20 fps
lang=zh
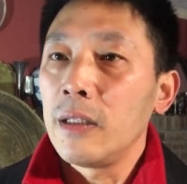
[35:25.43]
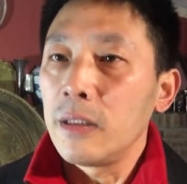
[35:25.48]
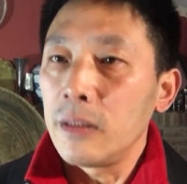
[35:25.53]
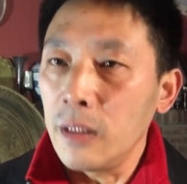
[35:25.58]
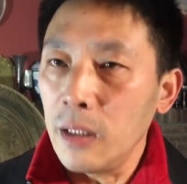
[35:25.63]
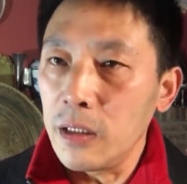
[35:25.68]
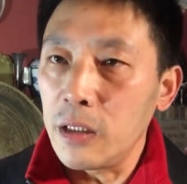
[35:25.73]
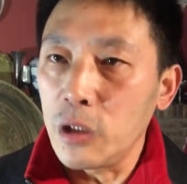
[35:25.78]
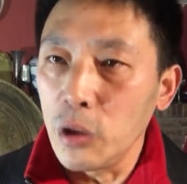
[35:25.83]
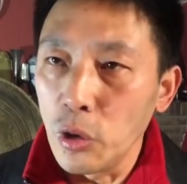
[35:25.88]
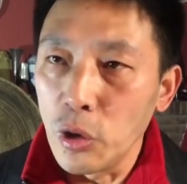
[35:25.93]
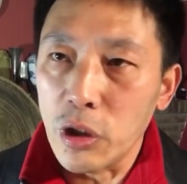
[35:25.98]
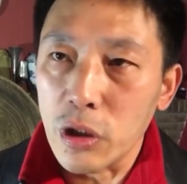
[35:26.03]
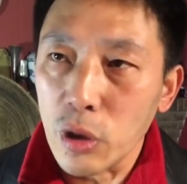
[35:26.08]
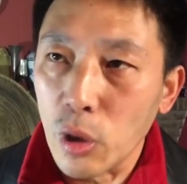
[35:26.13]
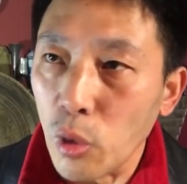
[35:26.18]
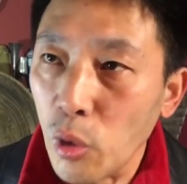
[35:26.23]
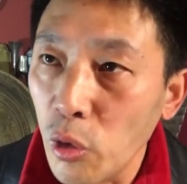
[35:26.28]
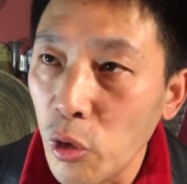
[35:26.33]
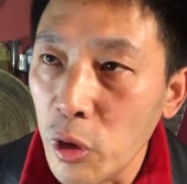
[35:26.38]
那就
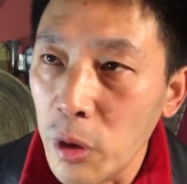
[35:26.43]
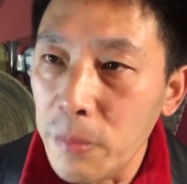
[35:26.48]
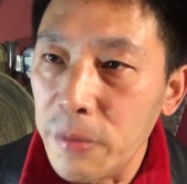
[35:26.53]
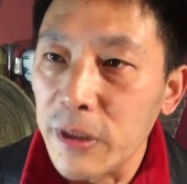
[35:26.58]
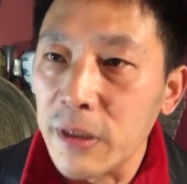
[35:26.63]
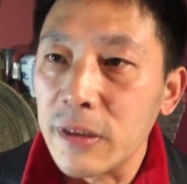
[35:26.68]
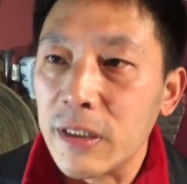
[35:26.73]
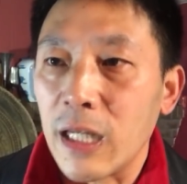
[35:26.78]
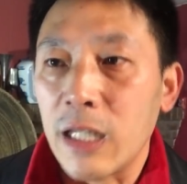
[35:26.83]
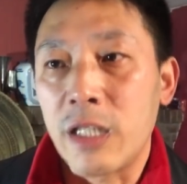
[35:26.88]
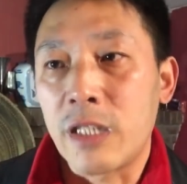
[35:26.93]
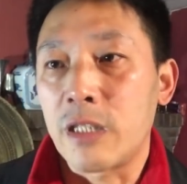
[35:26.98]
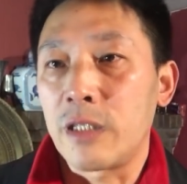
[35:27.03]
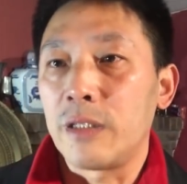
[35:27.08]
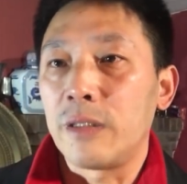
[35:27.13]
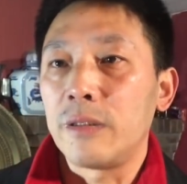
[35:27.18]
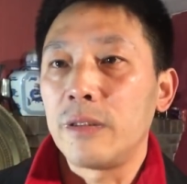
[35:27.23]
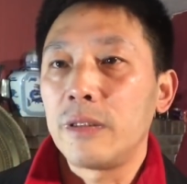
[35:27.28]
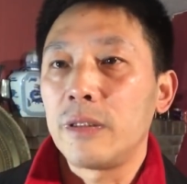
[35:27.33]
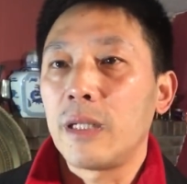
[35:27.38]
是红卫兵在
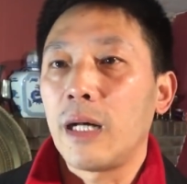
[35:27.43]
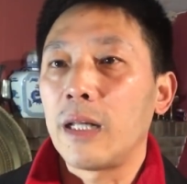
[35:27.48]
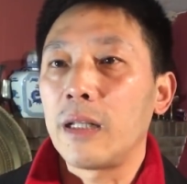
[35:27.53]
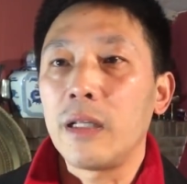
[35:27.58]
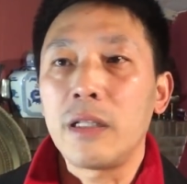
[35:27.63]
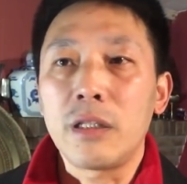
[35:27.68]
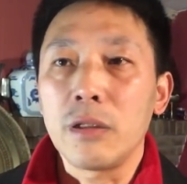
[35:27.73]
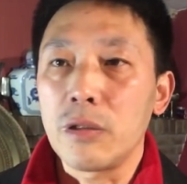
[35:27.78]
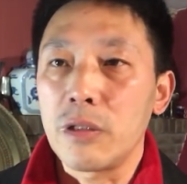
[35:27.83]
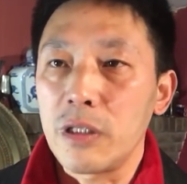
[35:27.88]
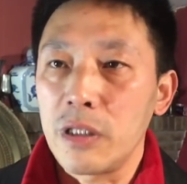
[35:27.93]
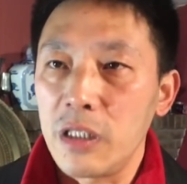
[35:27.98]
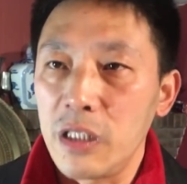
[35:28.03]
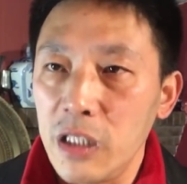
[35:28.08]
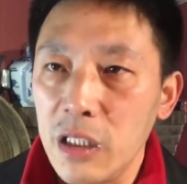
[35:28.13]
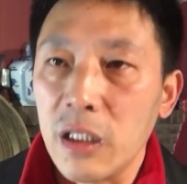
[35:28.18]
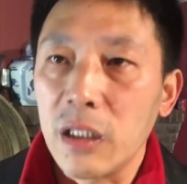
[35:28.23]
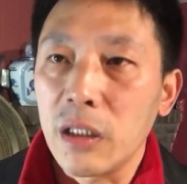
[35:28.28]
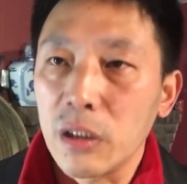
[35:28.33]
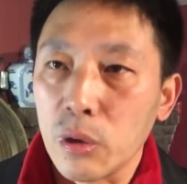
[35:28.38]
世啊，那就是
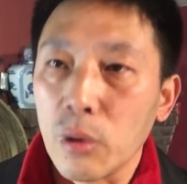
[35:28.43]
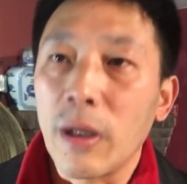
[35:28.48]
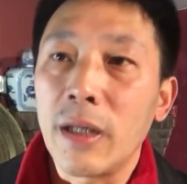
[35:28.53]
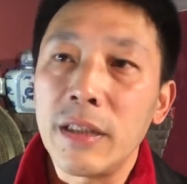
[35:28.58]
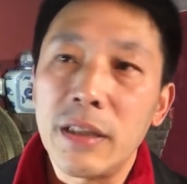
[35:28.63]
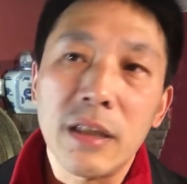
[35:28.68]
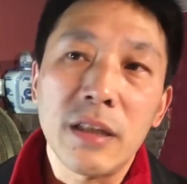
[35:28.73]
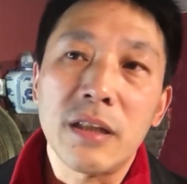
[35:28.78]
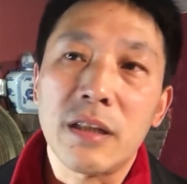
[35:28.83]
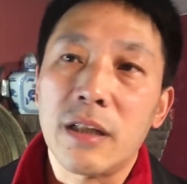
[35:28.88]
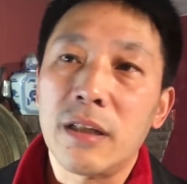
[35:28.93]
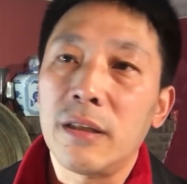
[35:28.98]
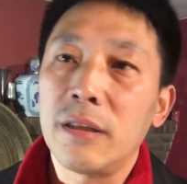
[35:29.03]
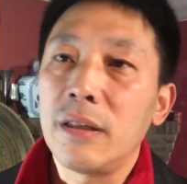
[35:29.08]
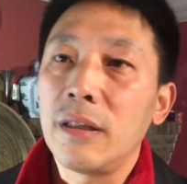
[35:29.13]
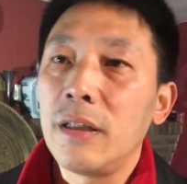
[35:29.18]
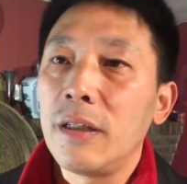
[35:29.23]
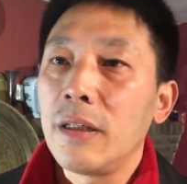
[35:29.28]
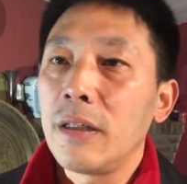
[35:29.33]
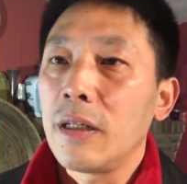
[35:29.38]
义和团精神
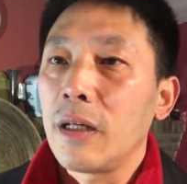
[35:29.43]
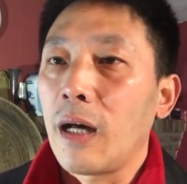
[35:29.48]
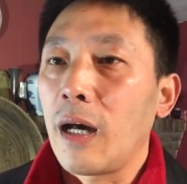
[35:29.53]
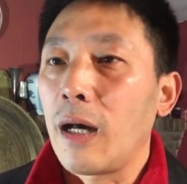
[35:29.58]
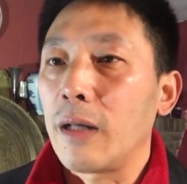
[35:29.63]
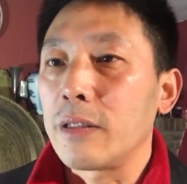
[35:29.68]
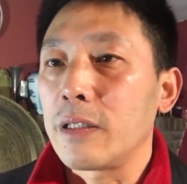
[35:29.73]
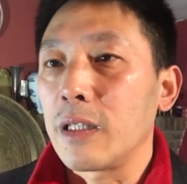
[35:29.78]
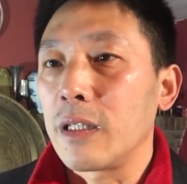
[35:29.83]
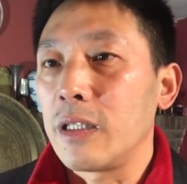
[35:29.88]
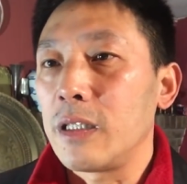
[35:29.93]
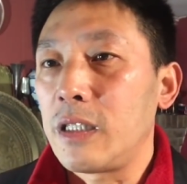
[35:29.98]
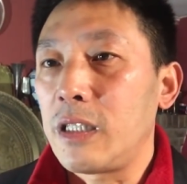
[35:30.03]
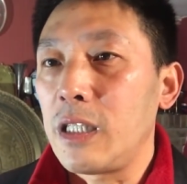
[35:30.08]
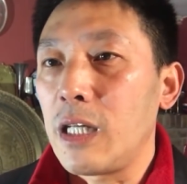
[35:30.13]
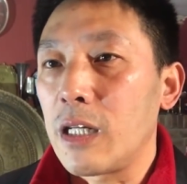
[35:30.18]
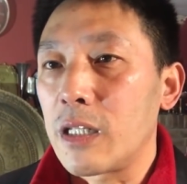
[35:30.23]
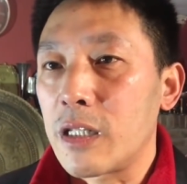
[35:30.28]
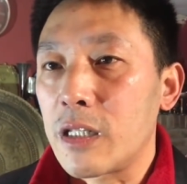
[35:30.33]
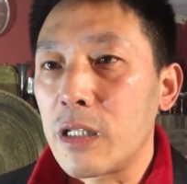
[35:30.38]
啊，这个
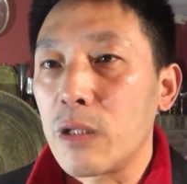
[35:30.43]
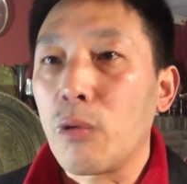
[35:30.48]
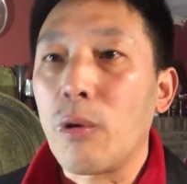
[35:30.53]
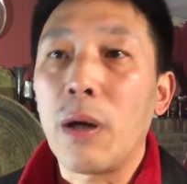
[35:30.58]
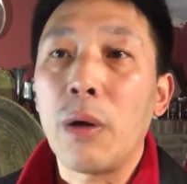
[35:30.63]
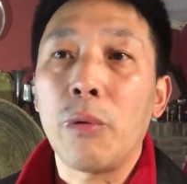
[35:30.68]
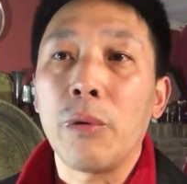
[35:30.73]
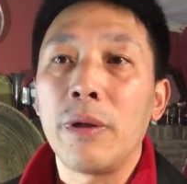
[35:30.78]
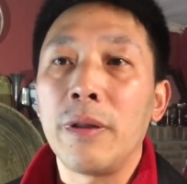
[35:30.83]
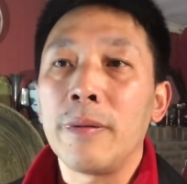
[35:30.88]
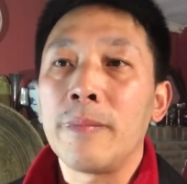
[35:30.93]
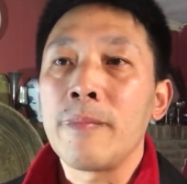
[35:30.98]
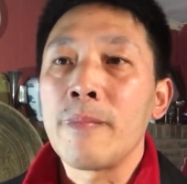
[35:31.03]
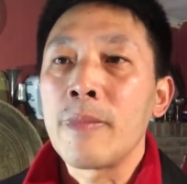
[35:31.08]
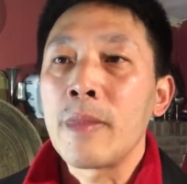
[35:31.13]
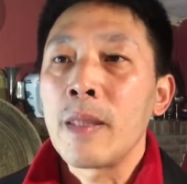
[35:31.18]
借尸还魂